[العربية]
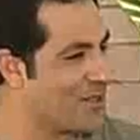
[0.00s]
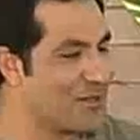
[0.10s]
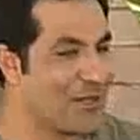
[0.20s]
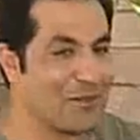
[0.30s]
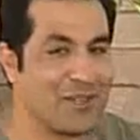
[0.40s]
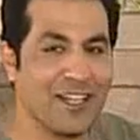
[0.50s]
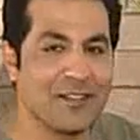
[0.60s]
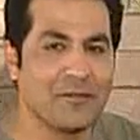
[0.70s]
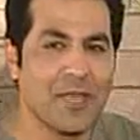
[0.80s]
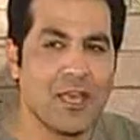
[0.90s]
يا دكتور عبد
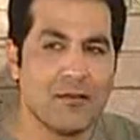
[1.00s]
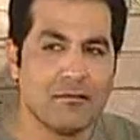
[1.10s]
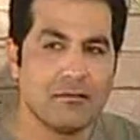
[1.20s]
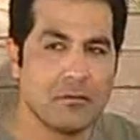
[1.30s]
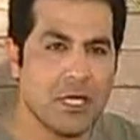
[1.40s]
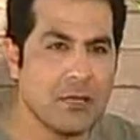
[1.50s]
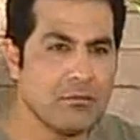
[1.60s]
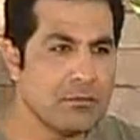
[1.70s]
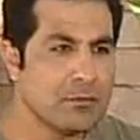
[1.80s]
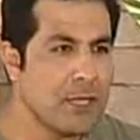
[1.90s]
الحليم شكرا جزيلا شكرا
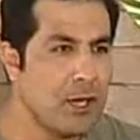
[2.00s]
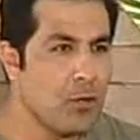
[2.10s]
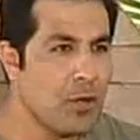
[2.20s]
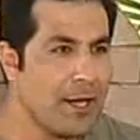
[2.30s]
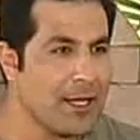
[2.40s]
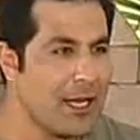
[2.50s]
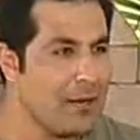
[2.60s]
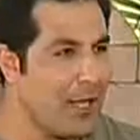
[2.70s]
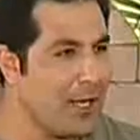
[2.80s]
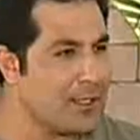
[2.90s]
آه، لو
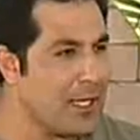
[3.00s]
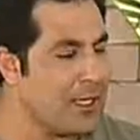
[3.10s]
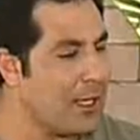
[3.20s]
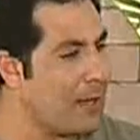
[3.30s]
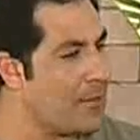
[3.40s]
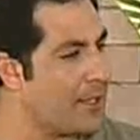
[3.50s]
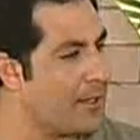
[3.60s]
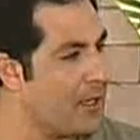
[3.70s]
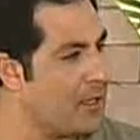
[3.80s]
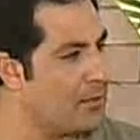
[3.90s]
هنتكلم على تل
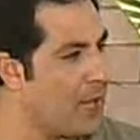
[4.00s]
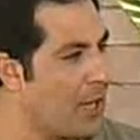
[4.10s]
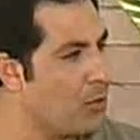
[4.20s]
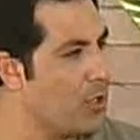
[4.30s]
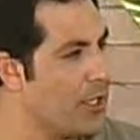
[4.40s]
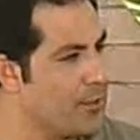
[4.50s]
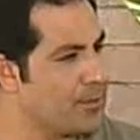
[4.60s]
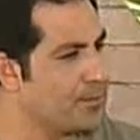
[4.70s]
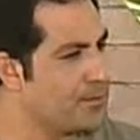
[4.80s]
العمارنه هنقول ايه؟